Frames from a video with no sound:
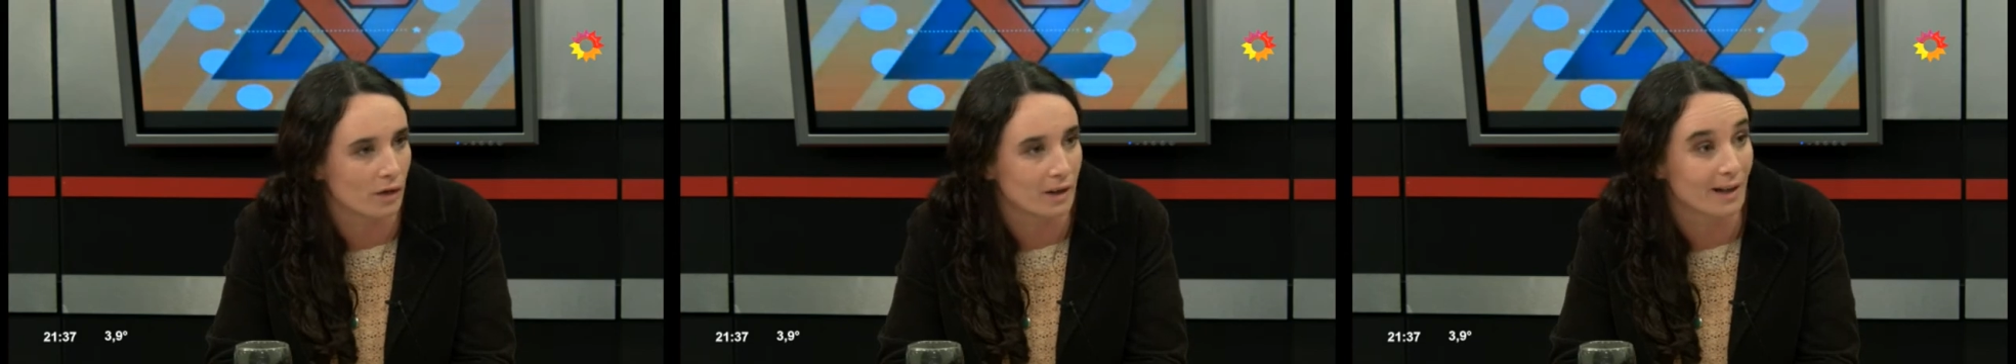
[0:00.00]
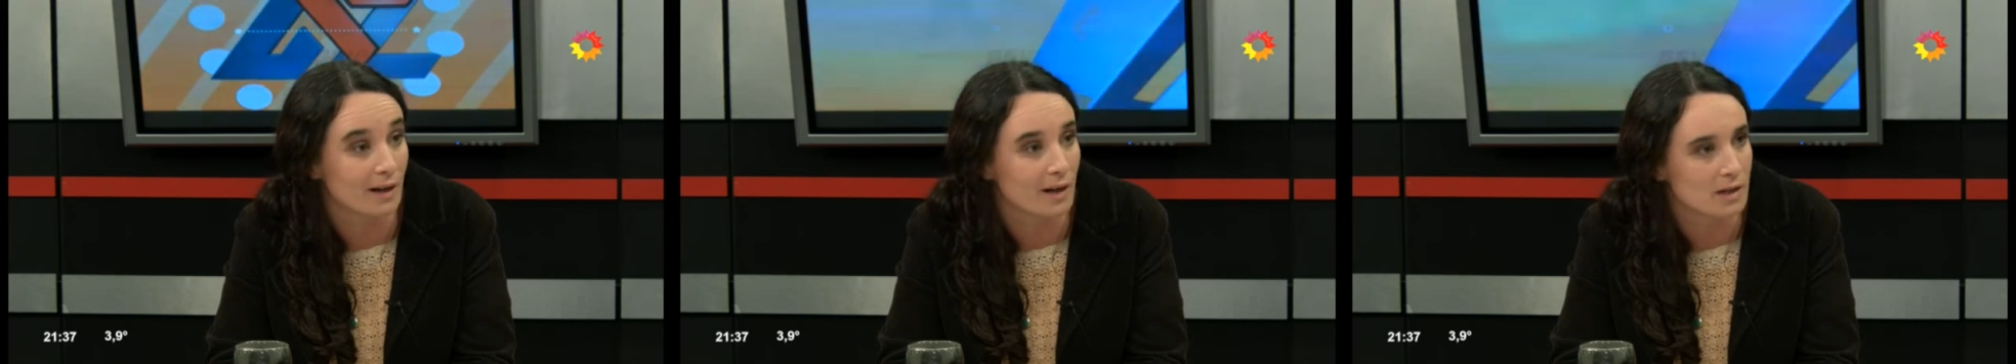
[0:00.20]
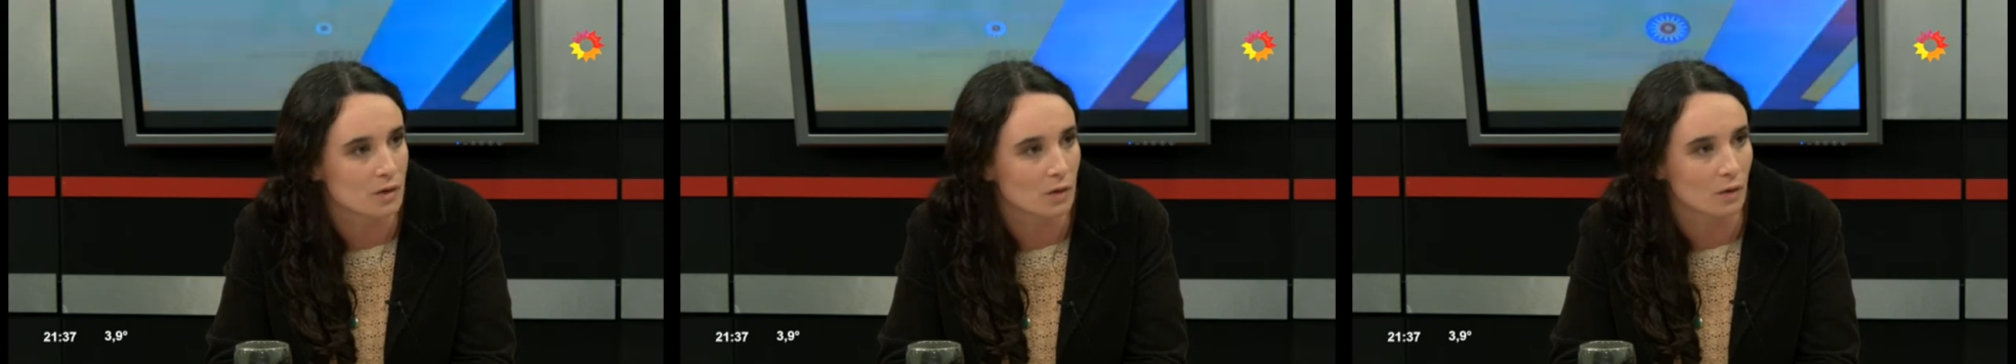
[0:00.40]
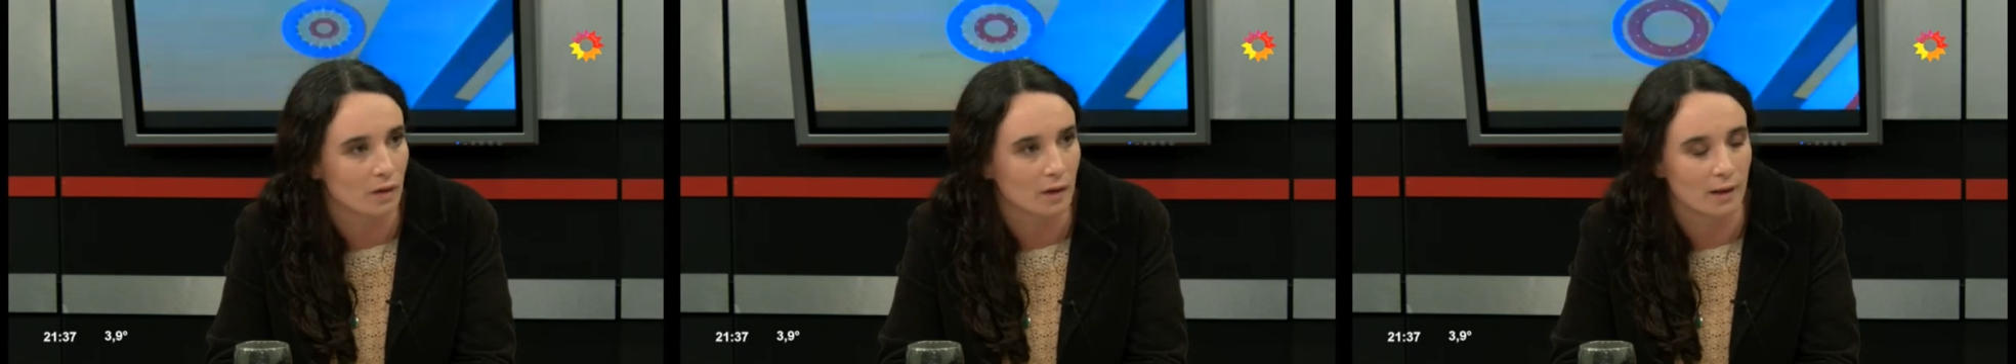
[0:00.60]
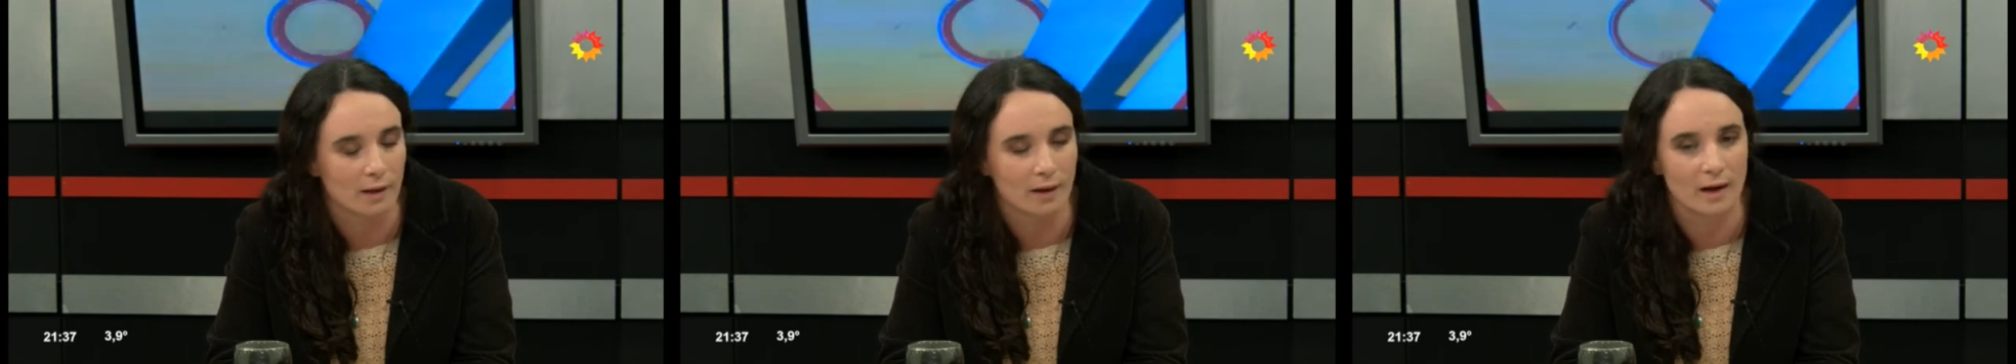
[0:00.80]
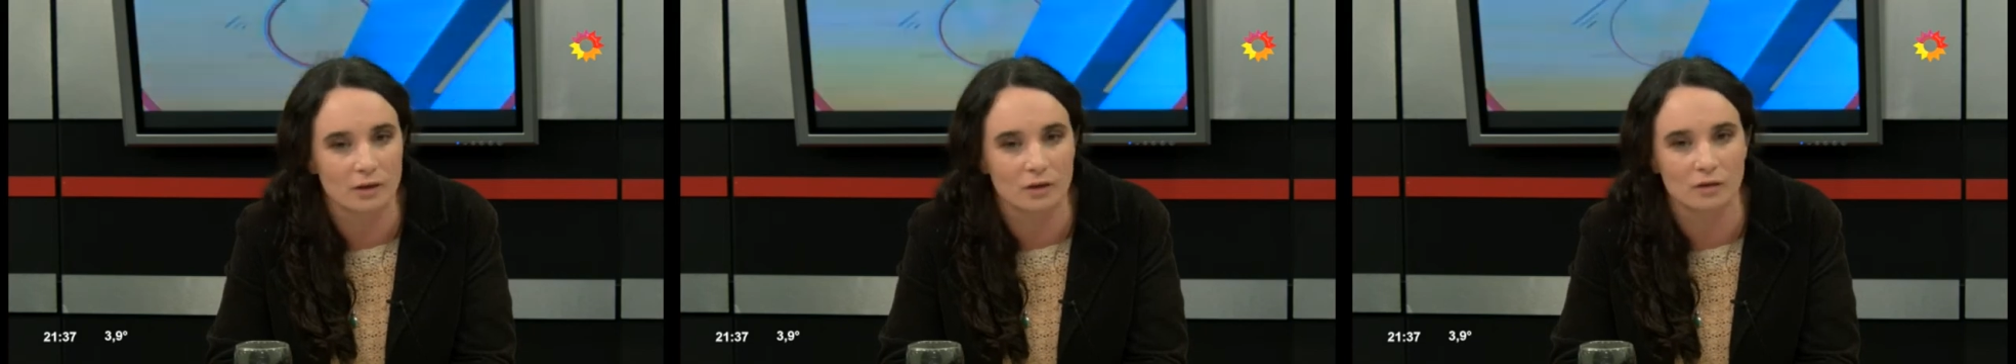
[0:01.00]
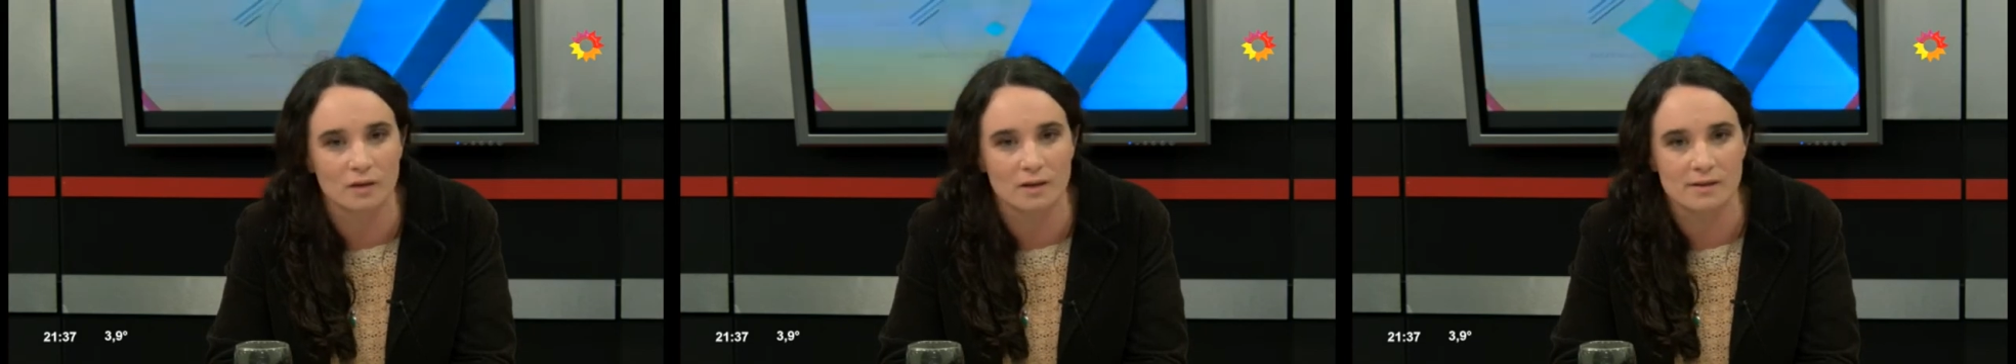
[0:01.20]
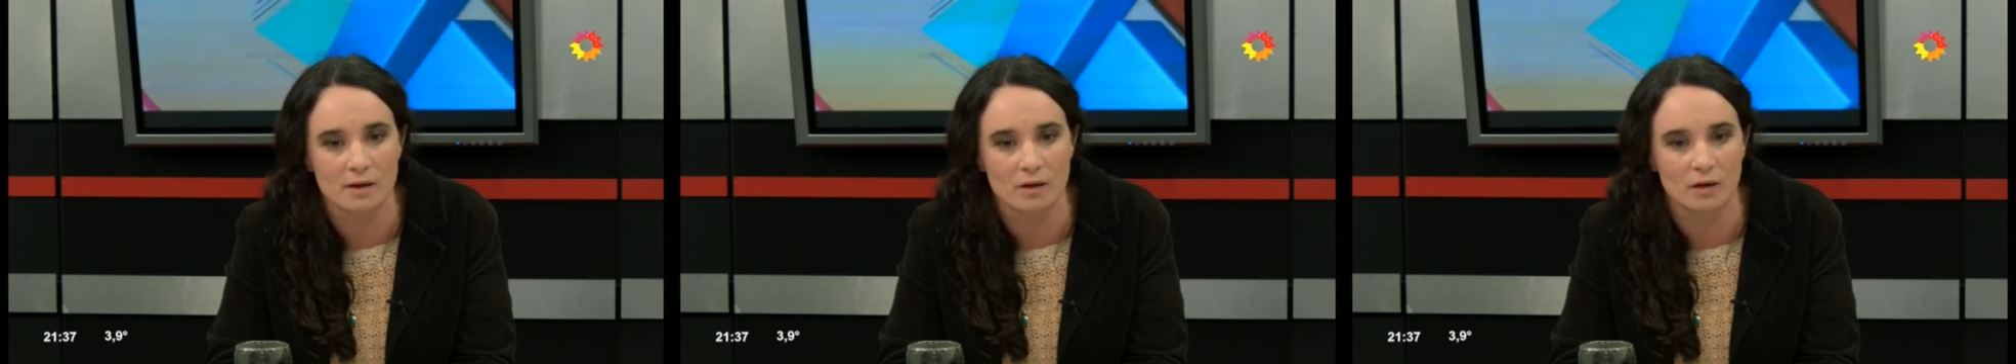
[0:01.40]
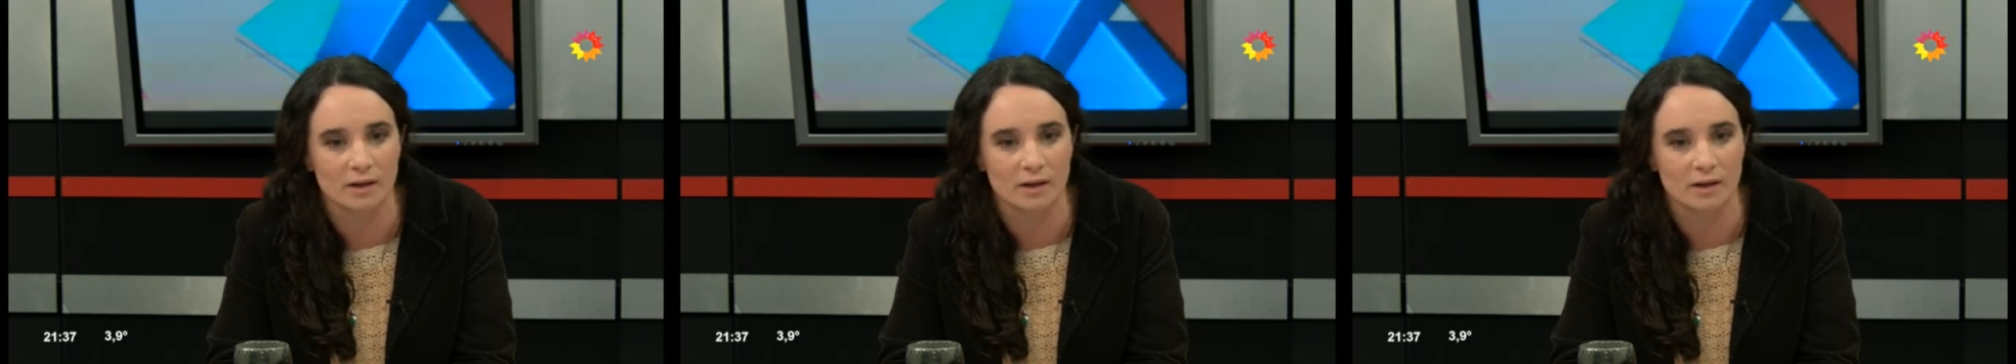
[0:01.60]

ingresos del canon del Cerro